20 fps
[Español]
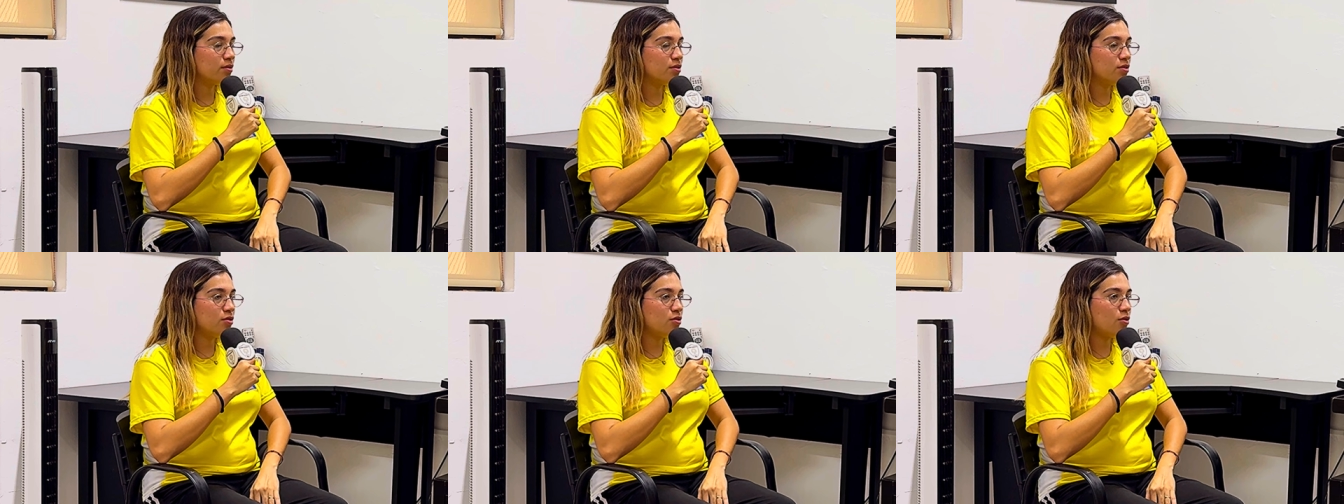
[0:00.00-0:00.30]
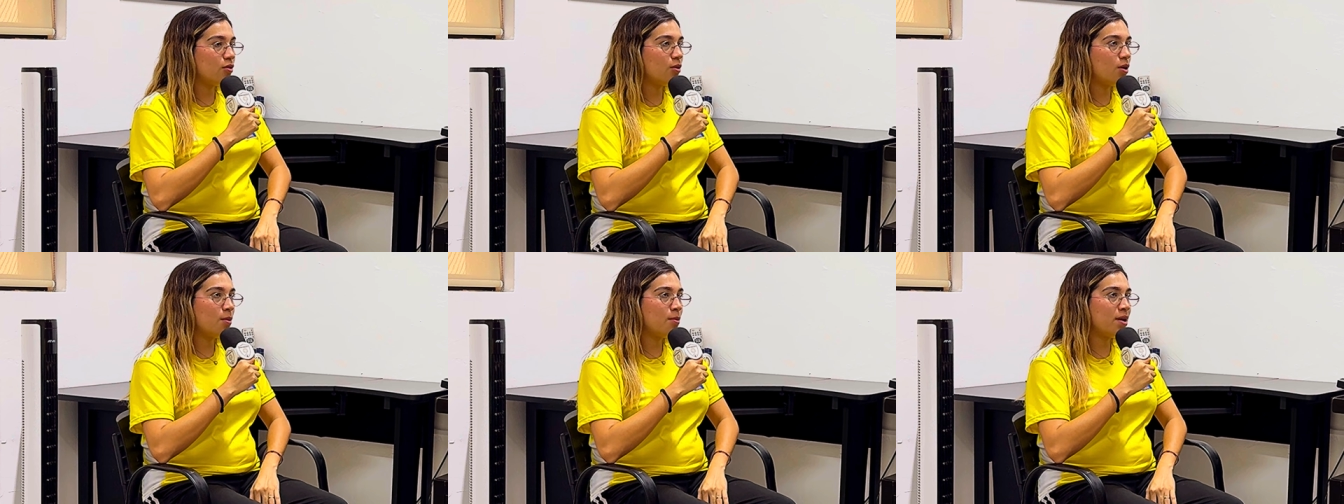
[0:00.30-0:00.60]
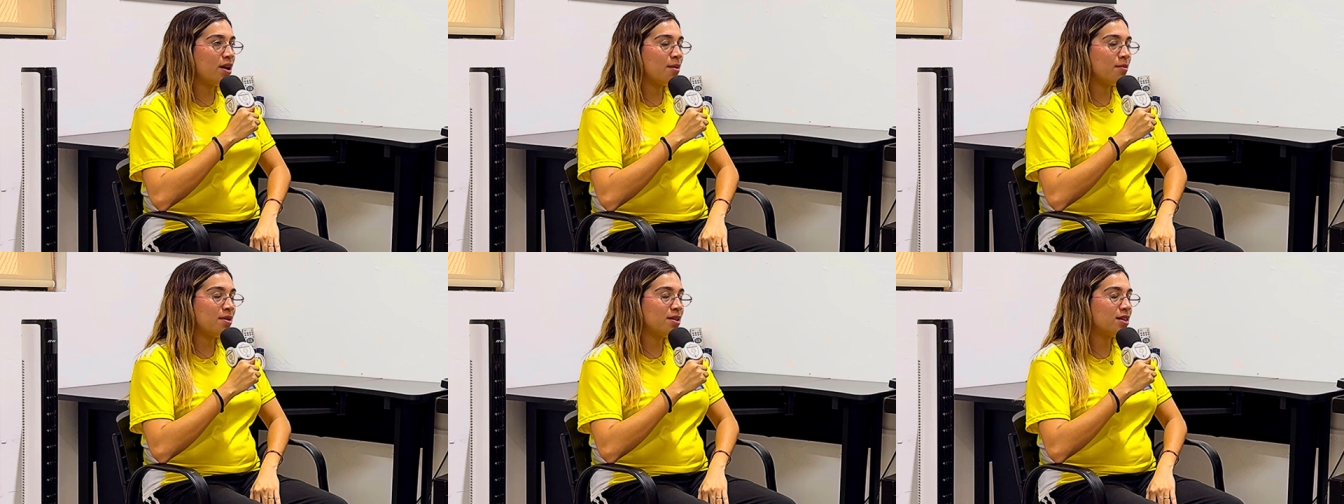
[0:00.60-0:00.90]
Yo
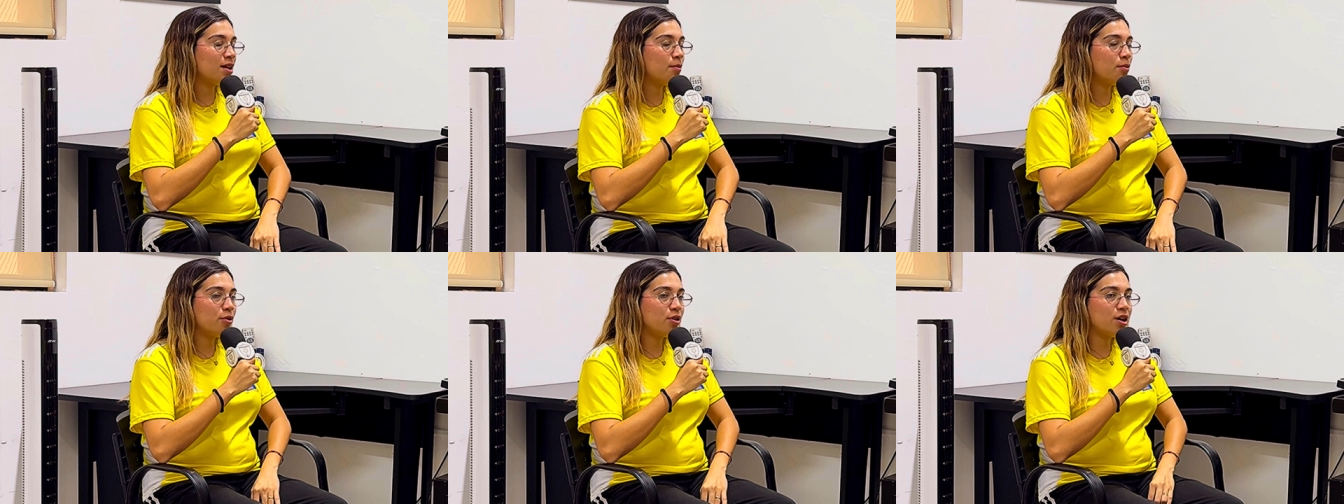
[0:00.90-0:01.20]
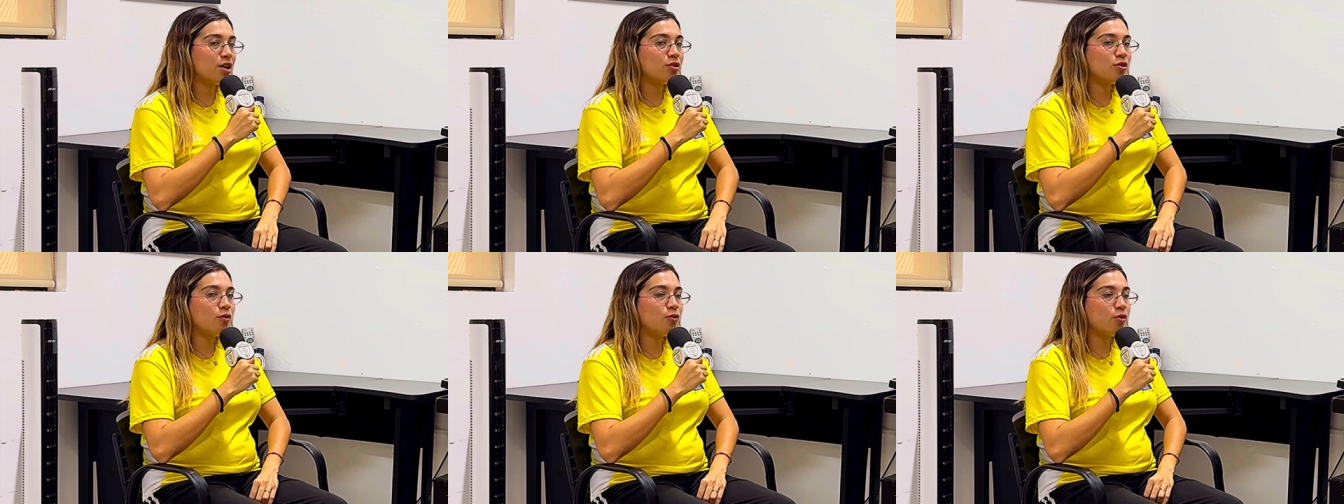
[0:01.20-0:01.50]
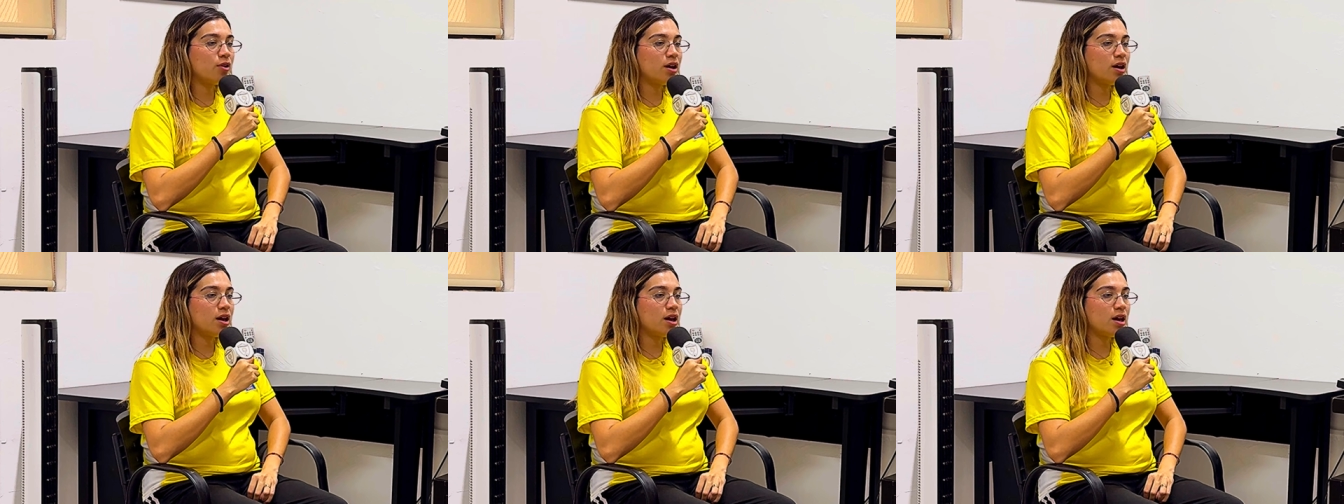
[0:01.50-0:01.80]
meramente el proyecto
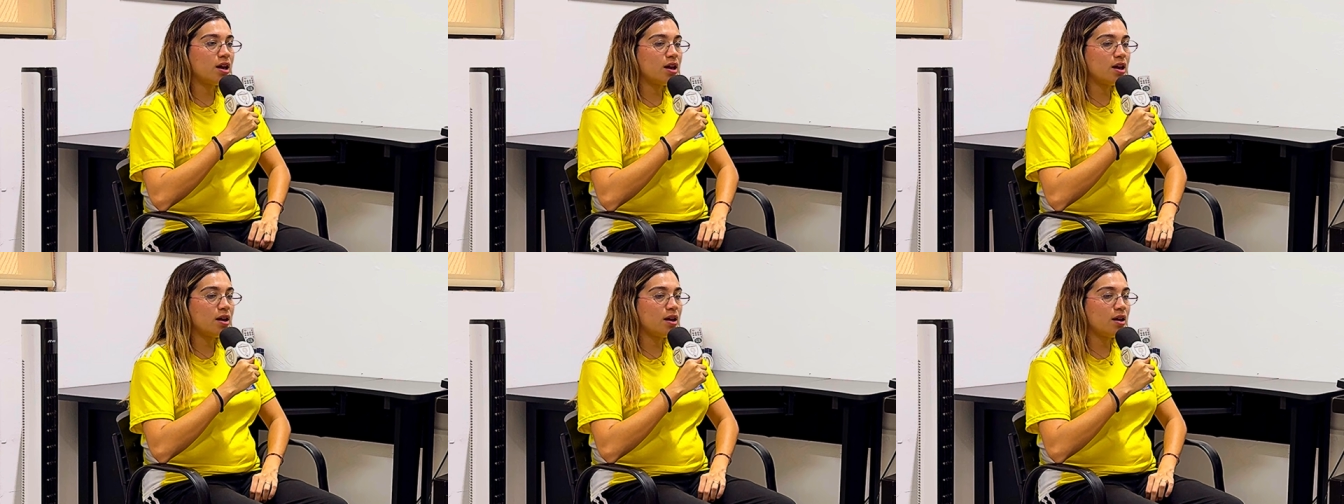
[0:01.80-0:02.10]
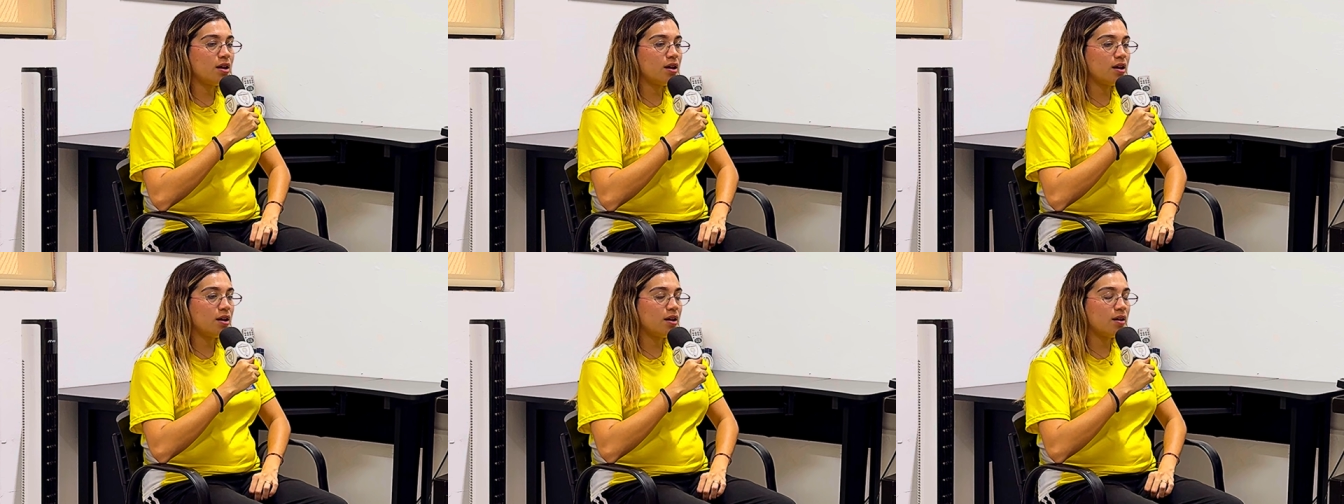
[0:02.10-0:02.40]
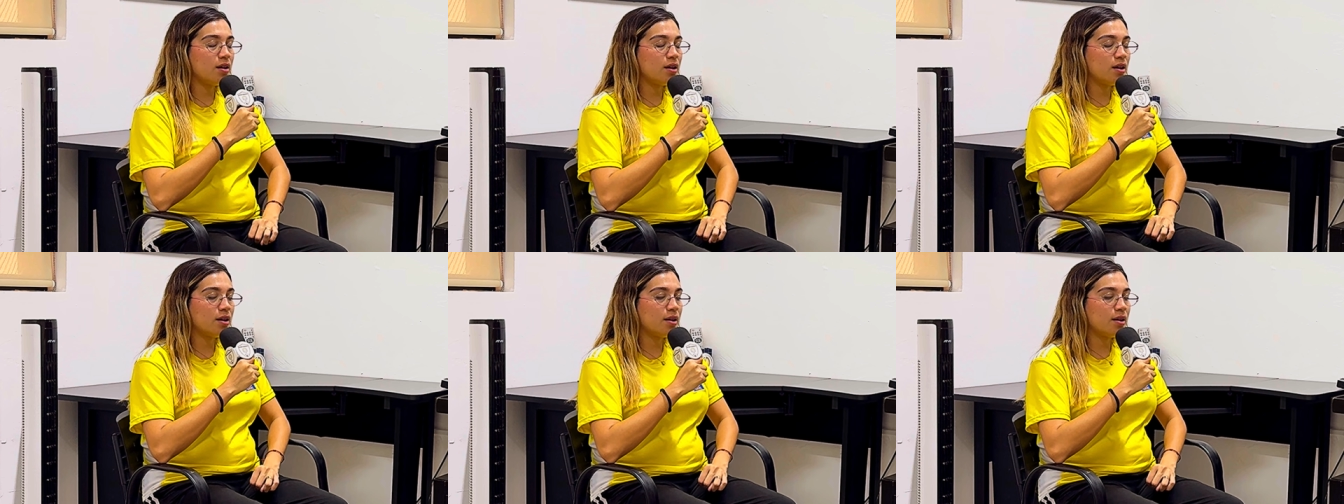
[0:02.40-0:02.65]
fue